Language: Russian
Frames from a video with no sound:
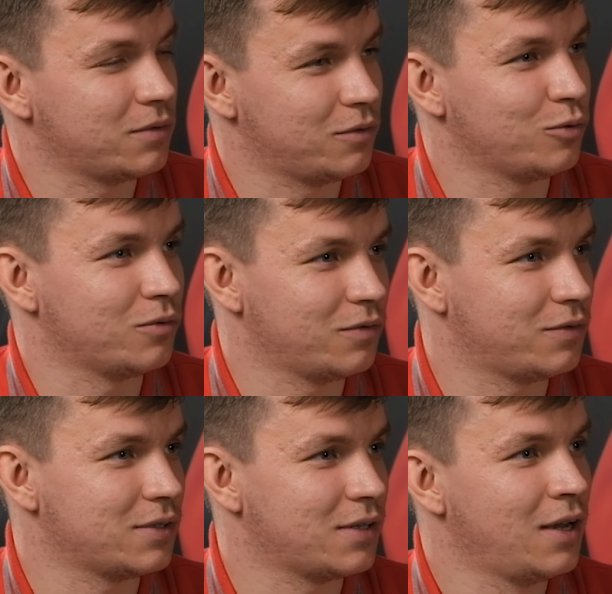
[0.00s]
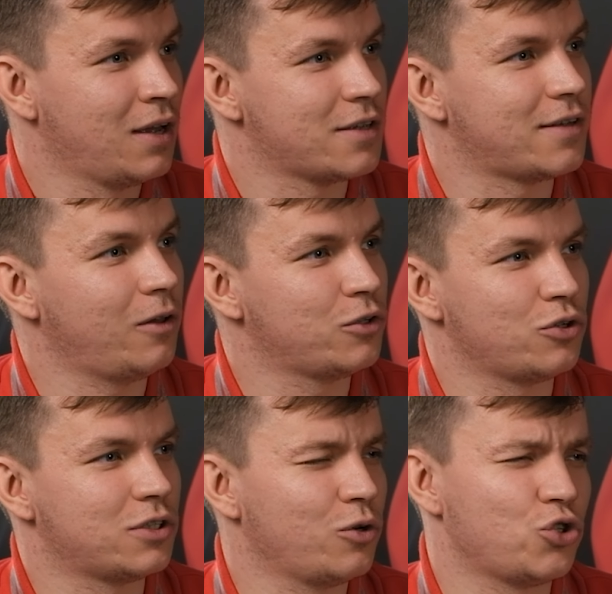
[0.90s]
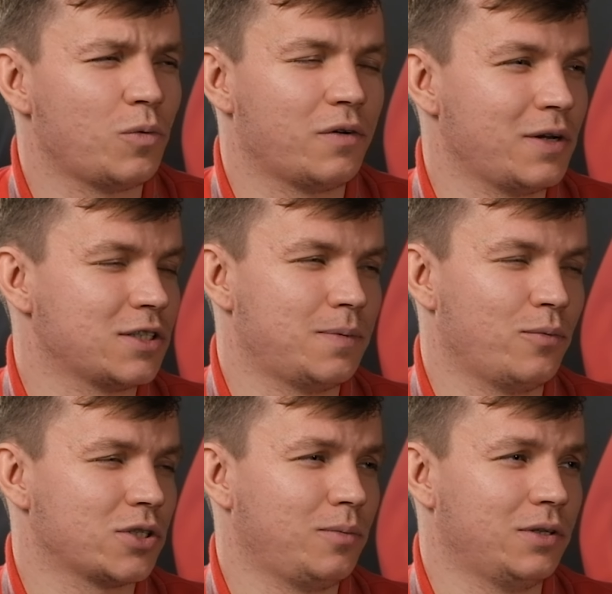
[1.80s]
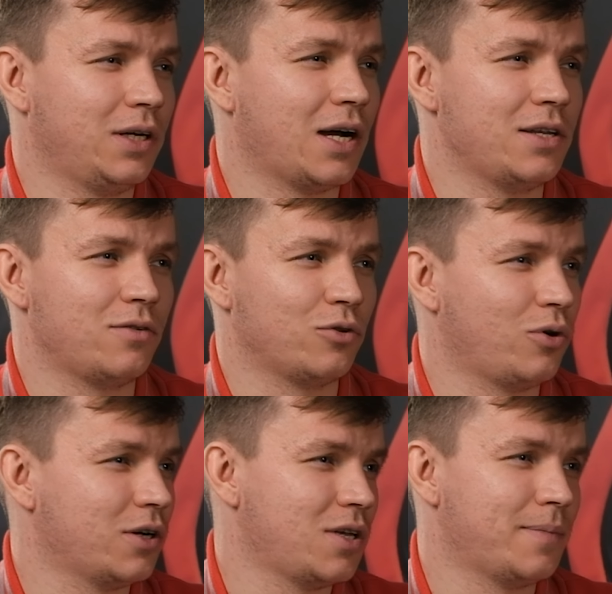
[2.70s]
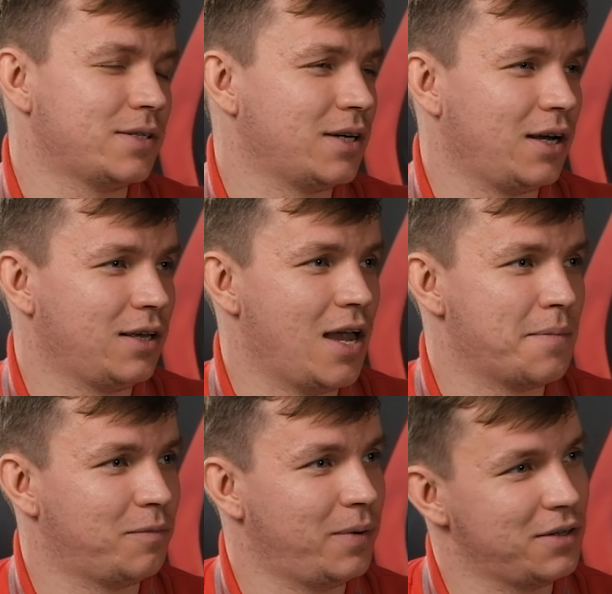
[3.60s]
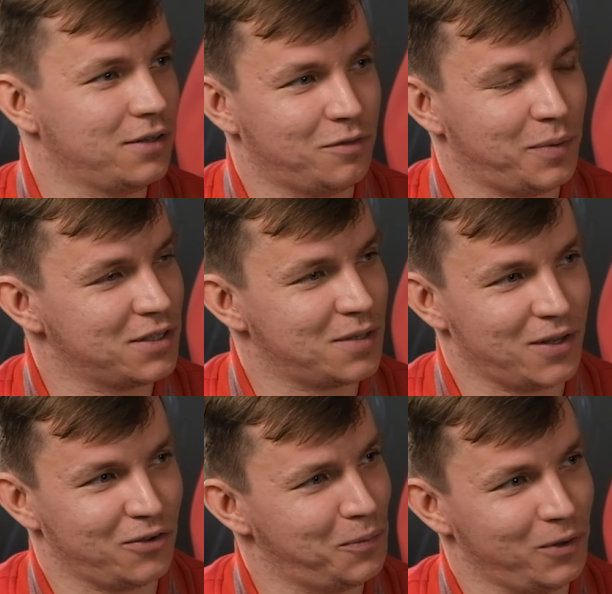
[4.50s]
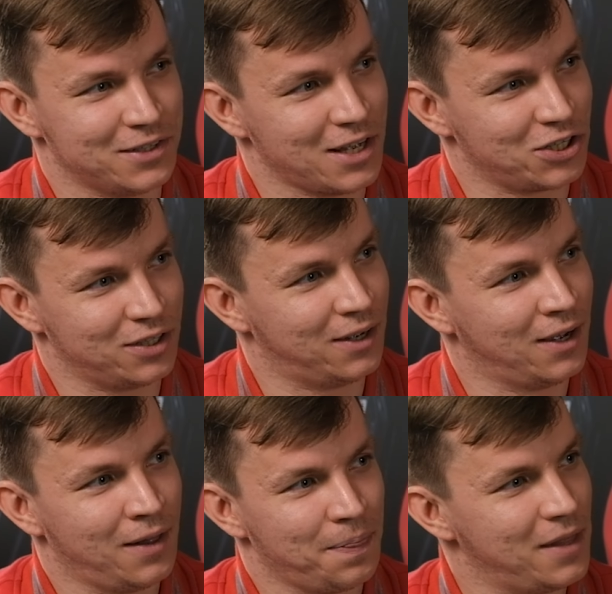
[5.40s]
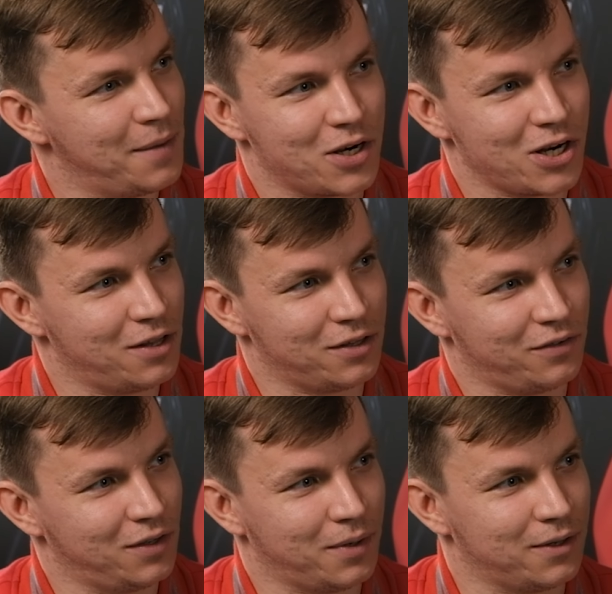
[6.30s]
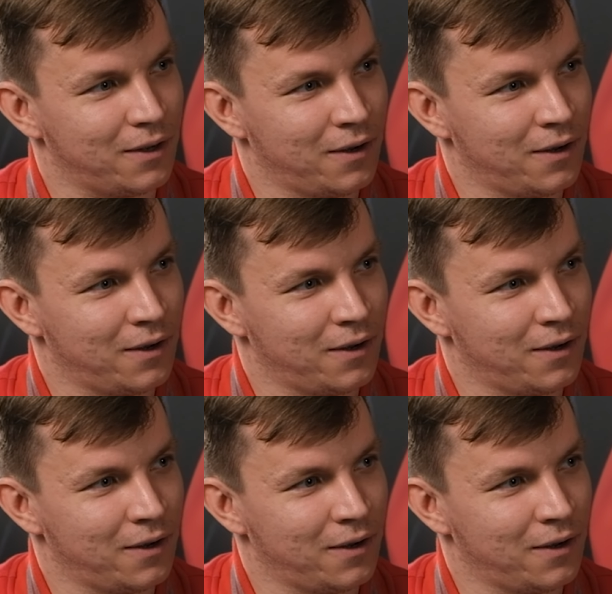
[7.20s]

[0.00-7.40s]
Ну, да, да, ну, у нас... Доставляло. То есть на учебу, в принципе, можно было не ходить, вот только занимайся хоккеем, и, в принципе, это было да, достаточно. Да, но... Не обращали на это внимания.